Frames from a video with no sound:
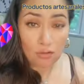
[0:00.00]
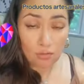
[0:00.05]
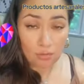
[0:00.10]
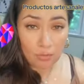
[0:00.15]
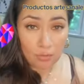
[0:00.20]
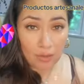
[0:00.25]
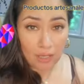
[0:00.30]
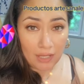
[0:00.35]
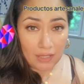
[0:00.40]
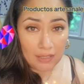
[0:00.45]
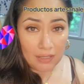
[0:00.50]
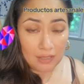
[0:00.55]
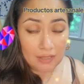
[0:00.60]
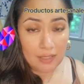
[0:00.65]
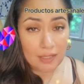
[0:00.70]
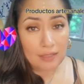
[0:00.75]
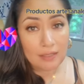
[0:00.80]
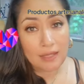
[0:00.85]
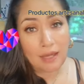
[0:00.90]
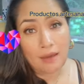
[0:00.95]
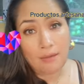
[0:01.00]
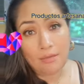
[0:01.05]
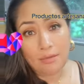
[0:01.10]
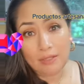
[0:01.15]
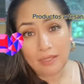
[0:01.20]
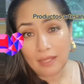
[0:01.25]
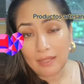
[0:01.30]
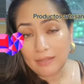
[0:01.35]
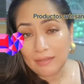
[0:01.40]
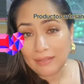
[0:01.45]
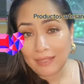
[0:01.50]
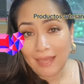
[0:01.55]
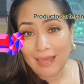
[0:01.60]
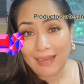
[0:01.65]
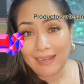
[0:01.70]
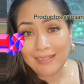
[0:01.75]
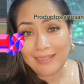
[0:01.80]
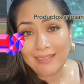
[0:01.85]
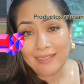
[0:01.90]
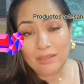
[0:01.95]
por ahí, ya sea buenas
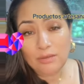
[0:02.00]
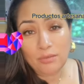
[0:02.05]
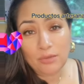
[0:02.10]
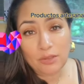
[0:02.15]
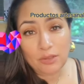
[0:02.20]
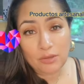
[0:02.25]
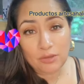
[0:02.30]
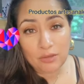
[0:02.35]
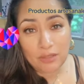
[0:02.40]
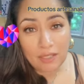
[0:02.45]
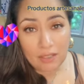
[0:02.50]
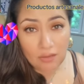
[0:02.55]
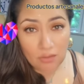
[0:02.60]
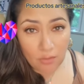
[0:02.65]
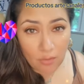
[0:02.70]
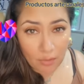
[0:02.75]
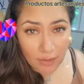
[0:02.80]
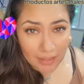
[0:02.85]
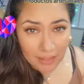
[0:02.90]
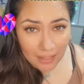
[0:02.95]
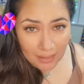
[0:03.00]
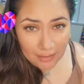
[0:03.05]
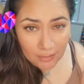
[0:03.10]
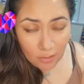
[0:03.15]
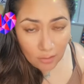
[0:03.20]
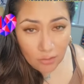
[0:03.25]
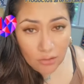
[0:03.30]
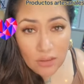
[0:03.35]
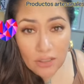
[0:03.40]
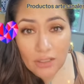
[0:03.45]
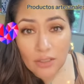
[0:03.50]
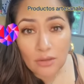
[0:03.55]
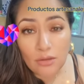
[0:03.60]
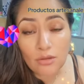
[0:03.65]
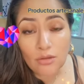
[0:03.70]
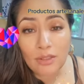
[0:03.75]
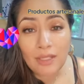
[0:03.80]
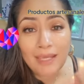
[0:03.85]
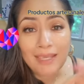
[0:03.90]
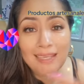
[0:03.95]
tardes, buenos días o buenas noches.
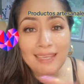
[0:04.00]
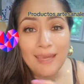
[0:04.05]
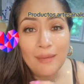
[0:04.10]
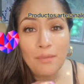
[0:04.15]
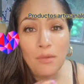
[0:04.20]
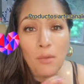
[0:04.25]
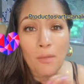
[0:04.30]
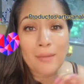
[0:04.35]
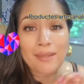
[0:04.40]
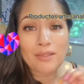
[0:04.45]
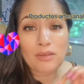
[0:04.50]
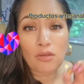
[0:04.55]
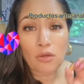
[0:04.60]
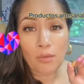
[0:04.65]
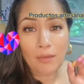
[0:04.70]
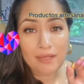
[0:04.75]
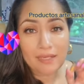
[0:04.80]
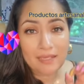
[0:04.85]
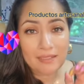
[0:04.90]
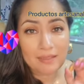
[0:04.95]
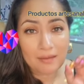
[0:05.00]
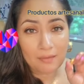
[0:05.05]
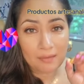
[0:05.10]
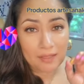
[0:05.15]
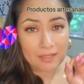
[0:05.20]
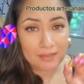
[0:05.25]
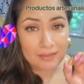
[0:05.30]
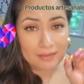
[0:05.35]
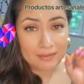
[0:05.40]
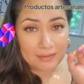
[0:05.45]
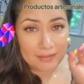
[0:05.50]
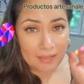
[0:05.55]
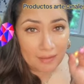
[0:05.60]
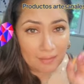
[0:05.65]
No sé en qué momento vayas a ver este